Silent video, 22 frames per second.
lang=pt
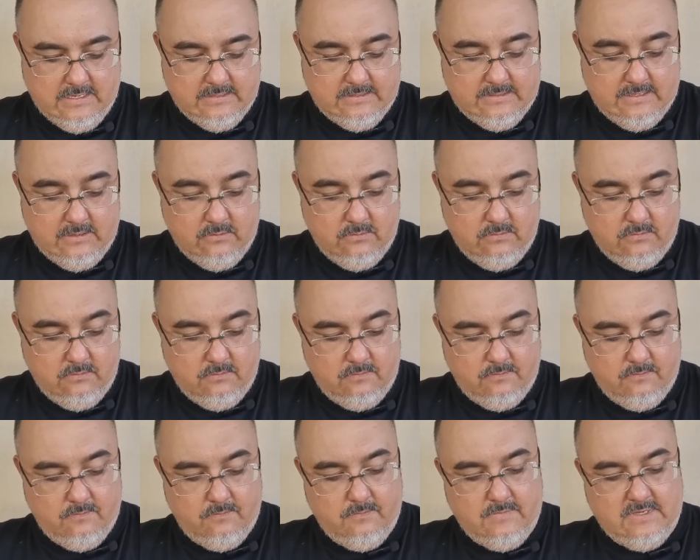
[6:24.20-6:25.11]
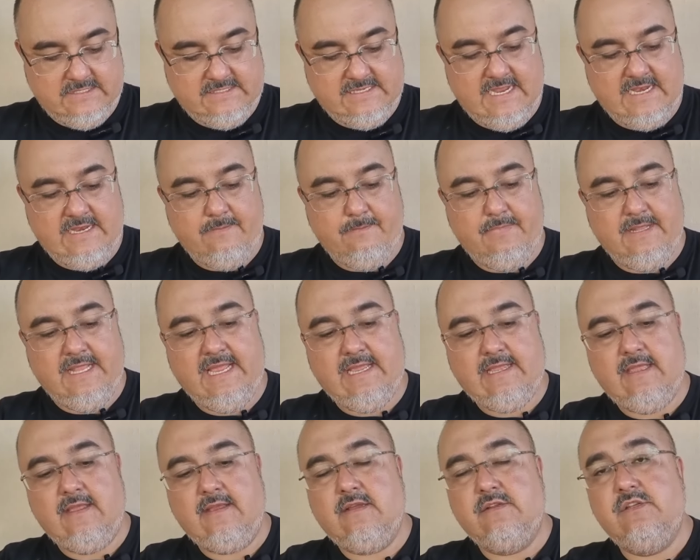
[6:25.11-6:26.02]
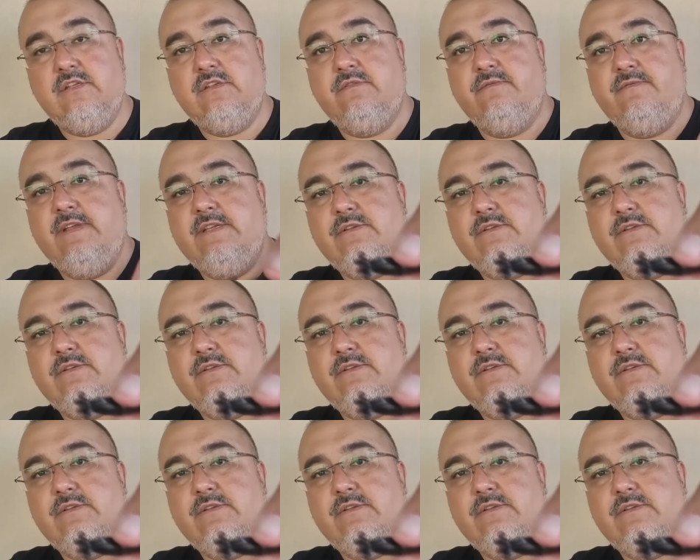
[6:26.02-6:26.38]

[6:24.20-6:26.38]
ah, tem um, uma série black que a gente